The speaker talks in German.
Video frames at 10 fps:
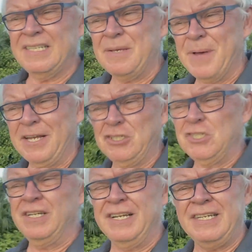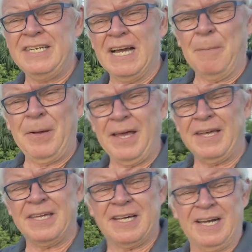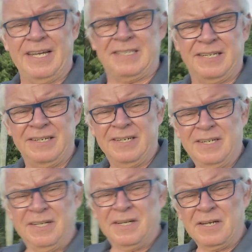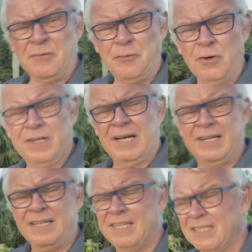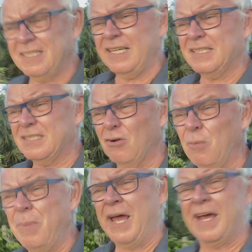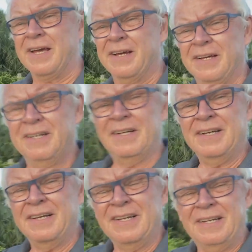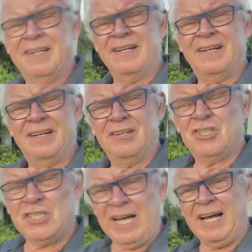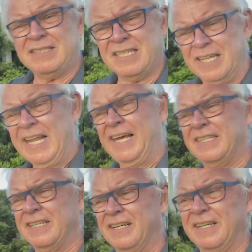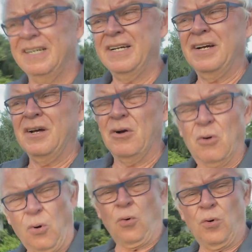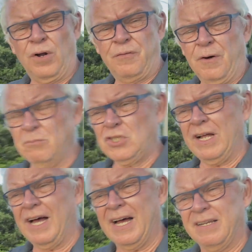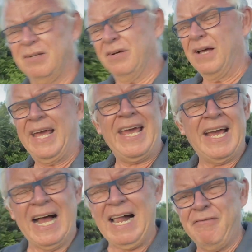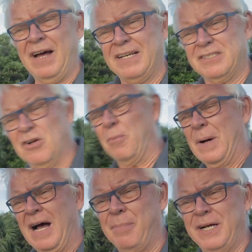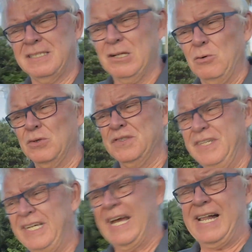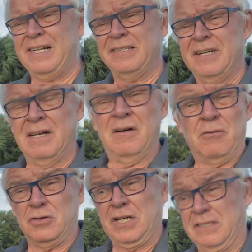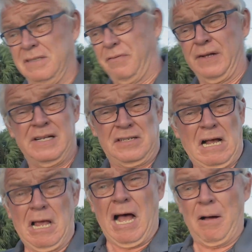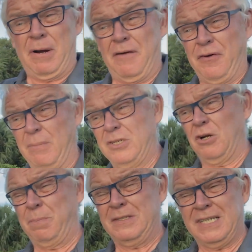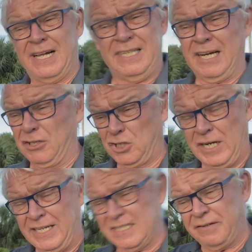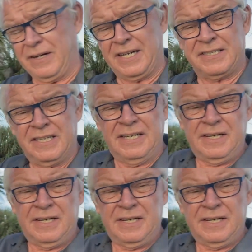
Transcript: die Menschen in die Abhängigkeit geführt hat, in der sie jetzt rumhängen. Staatsknete, Kohle vom Staat, egal was, ob Arbeitslosengeld, wo es jetzt viele sagen, ja, aber dafür habe ich doch bezahlt, ja, scheiße was.